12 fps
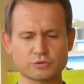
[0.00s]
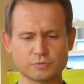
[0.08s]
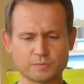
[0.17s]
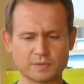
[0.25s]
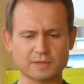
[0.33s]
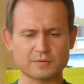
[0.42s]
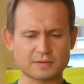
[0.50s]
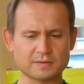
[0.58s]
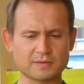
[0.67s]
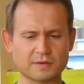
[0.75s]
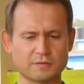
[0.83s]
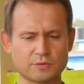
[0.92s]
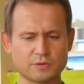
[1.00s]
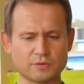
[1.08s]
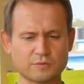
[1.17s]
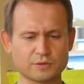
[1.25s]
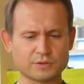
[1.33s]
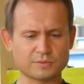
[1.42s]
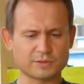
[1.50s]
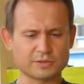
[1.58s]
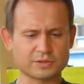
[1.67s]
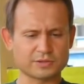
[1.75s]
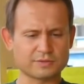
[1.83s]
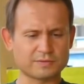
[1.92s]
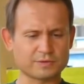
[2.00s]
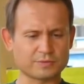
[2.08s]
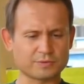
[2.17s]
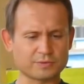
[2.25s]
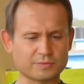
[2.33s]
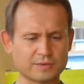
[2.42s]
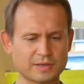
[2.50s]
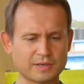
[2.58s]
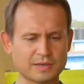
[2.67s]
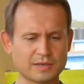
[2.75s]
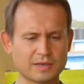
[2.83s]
чтобы продавать их на входе, 8 900 рублей.